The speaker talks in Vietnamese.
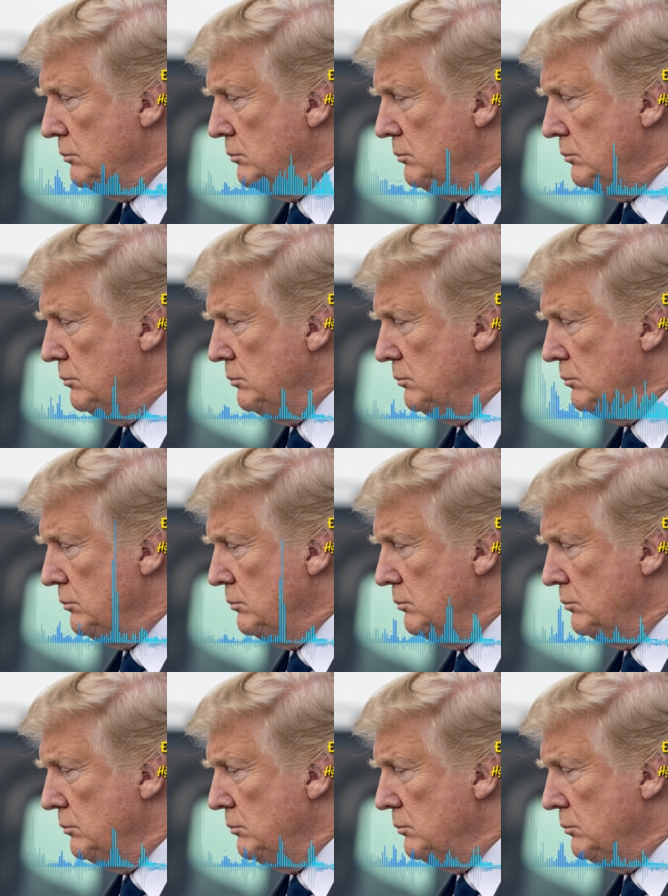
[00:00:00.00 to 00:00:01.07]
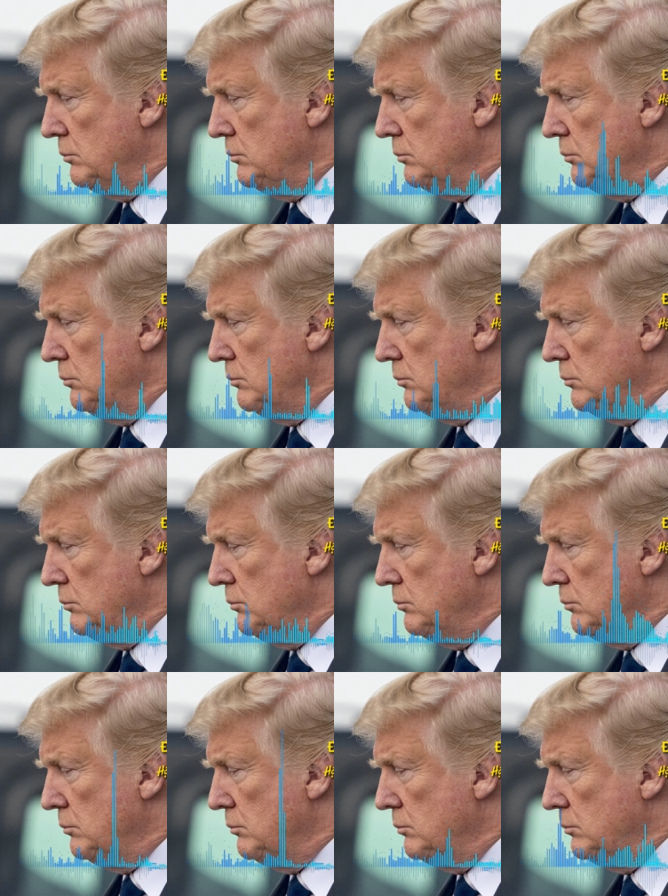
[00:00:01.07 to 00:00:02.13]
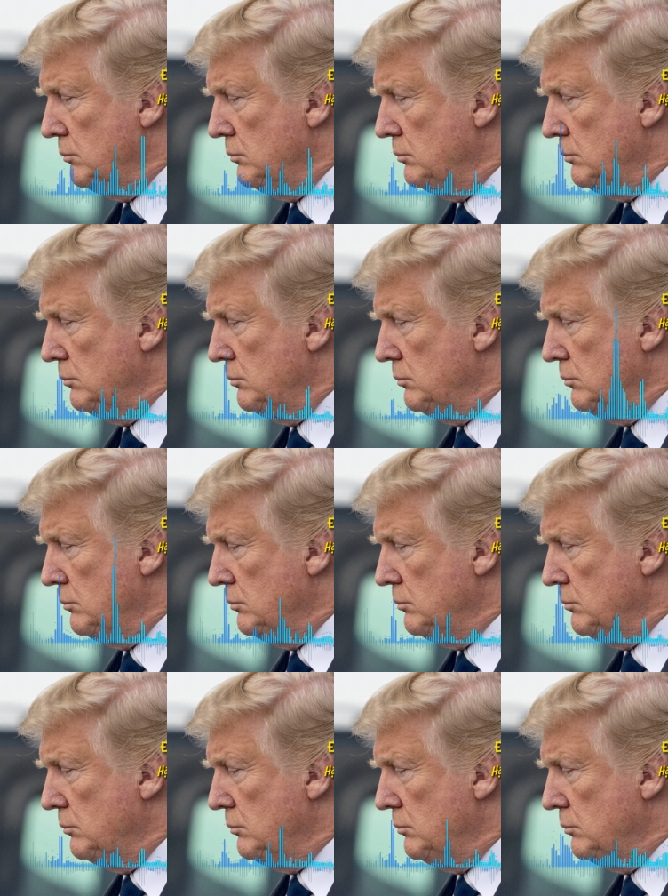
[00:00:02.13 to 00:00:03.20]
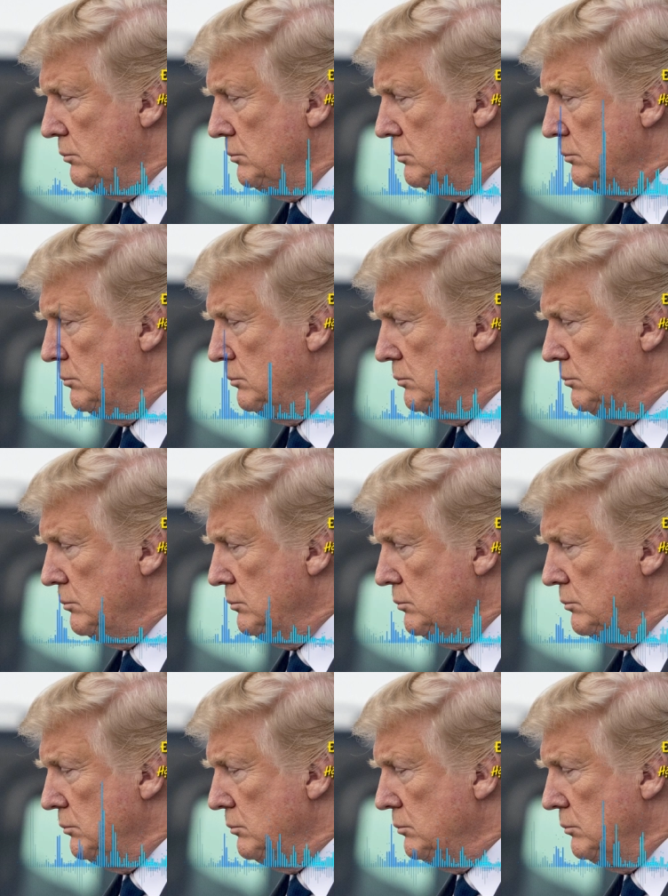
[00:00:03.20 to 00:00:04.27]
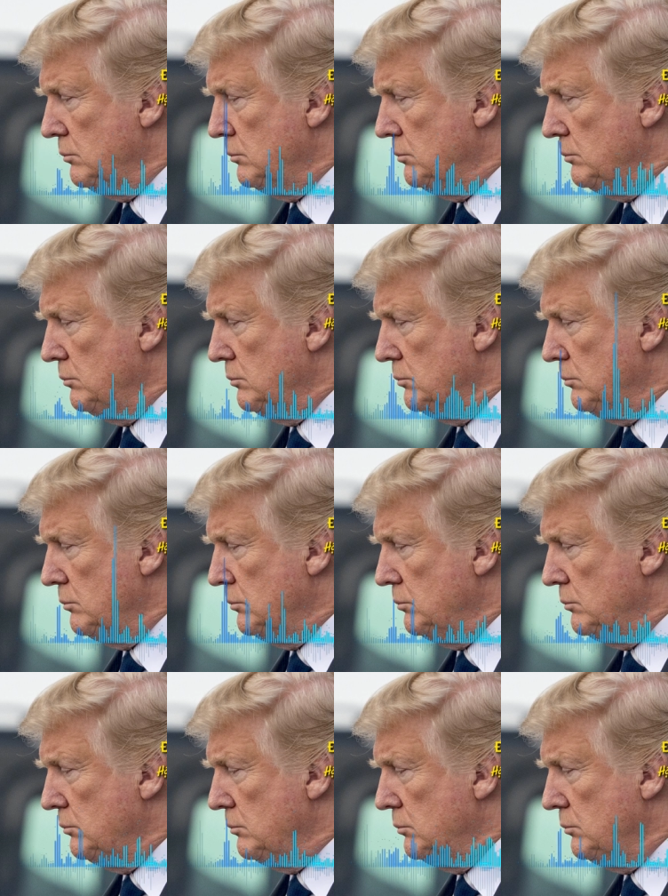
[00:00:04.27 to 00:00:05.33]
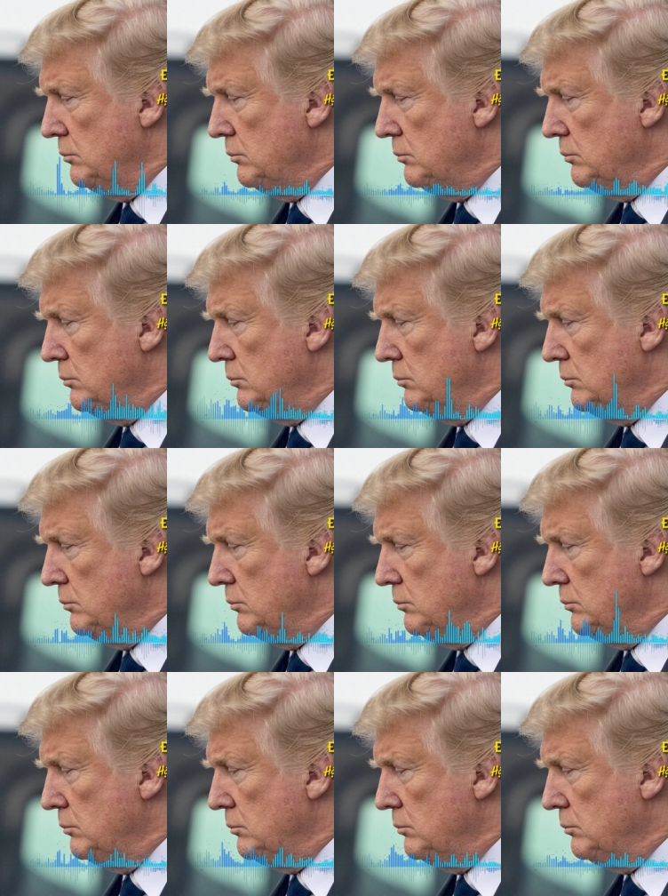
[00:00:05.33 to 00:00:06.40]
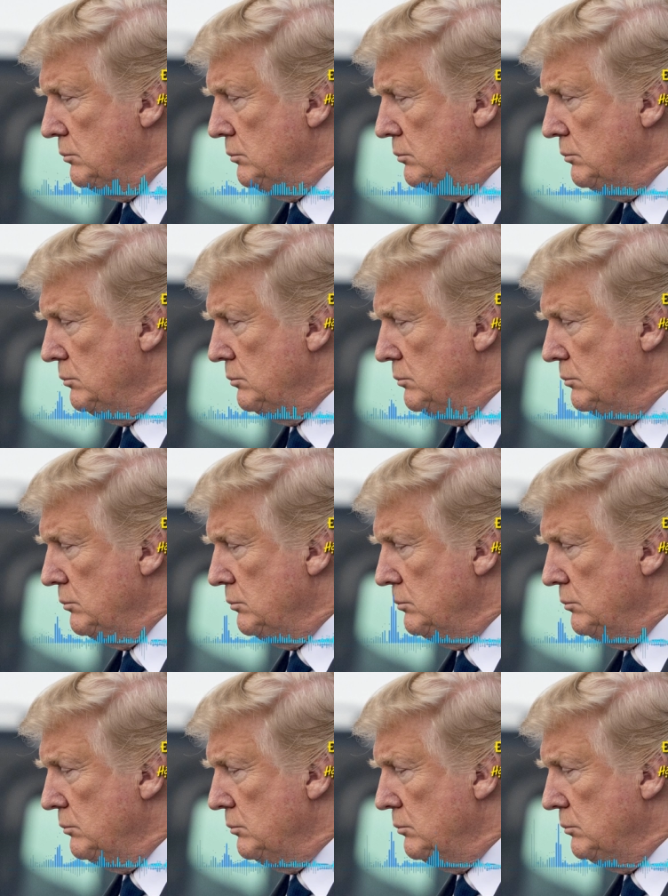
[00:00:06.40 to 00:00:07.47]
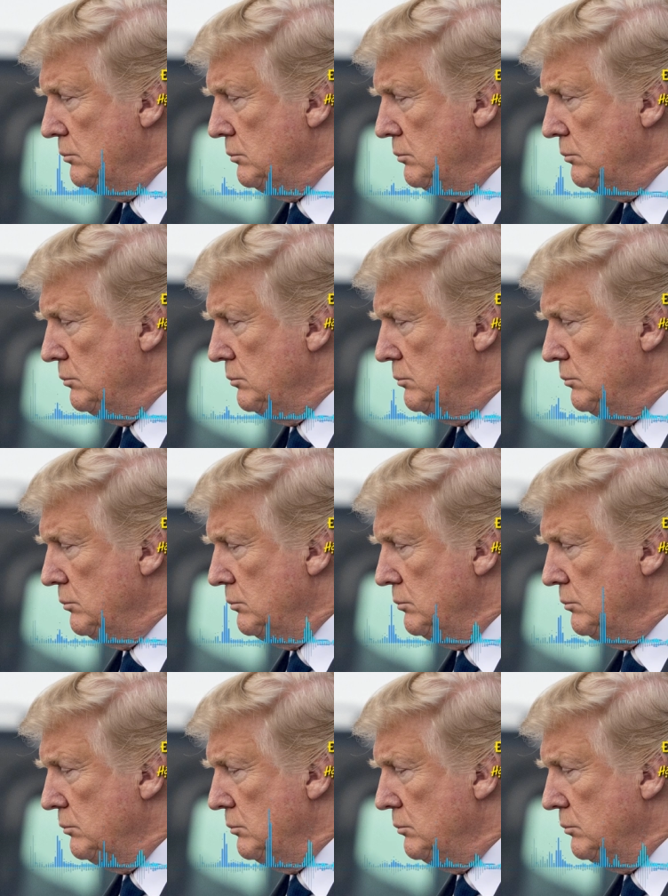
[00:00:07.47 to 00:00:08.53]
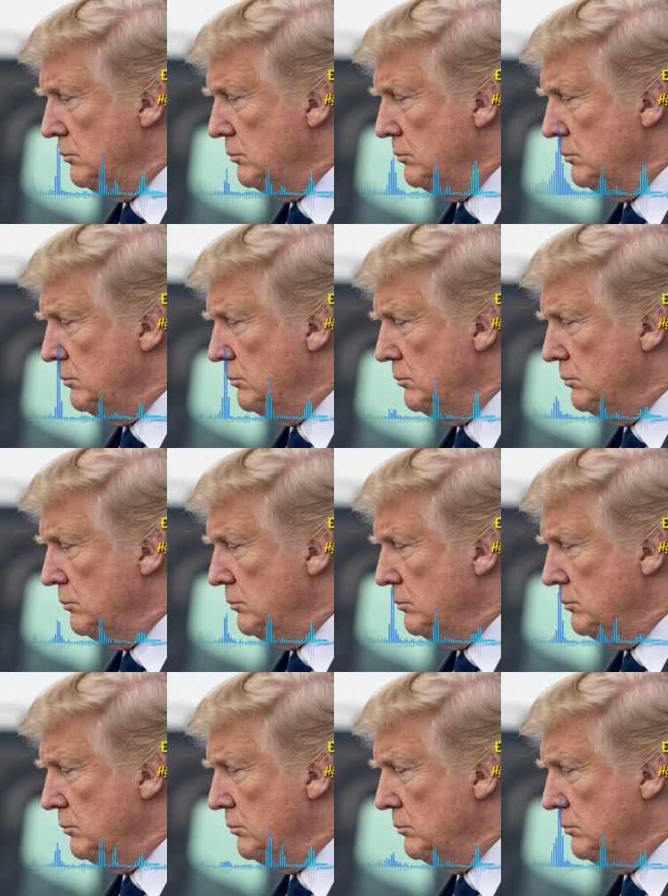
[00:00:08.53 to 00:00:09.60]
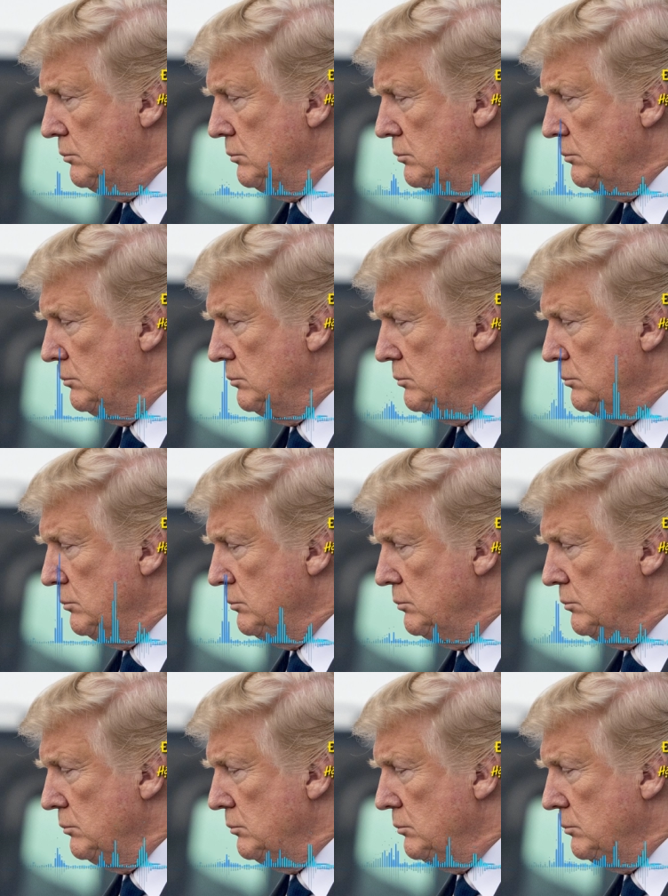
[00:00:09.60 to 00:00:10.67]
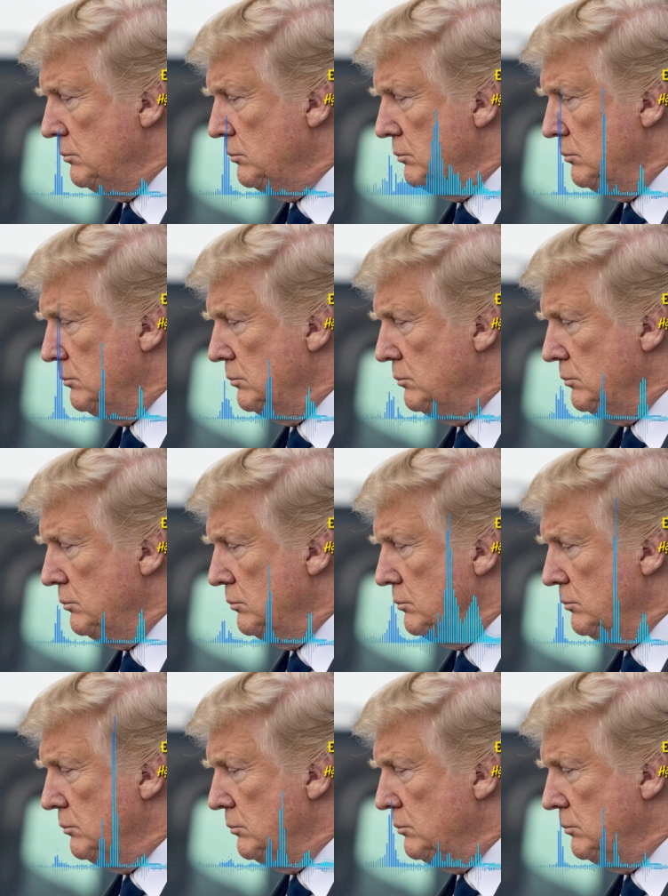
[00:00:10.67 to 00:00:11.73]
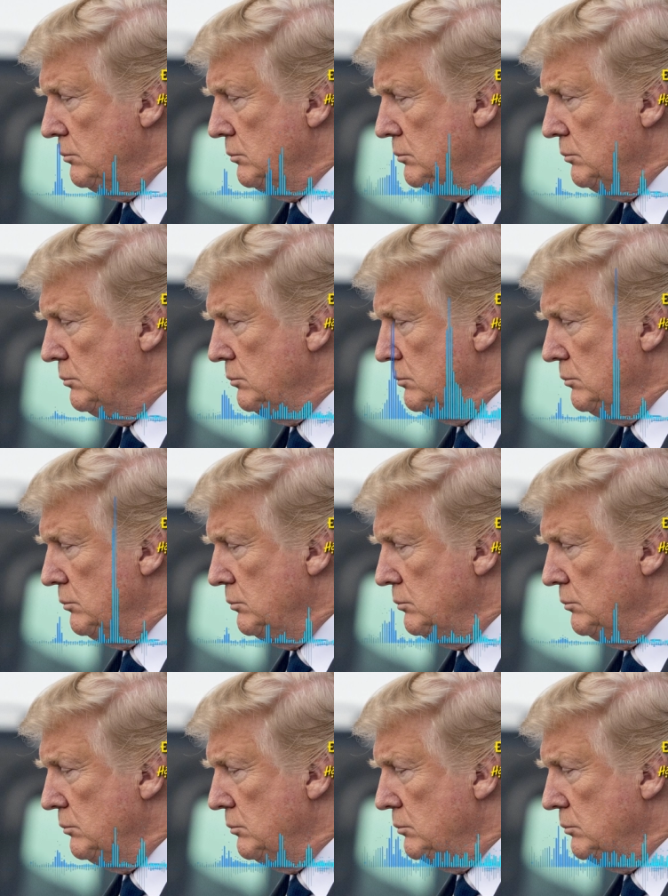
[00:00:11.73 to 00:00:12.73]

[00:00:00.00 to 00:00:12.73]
của dòng họ McCain đối với nước Mỹ là bốn đợt uh, và tổng uh, ờ, thượng nghị sĩ McCain là 60 năm nguyên cả cuộc đời ông ta tức là khi mà ông ta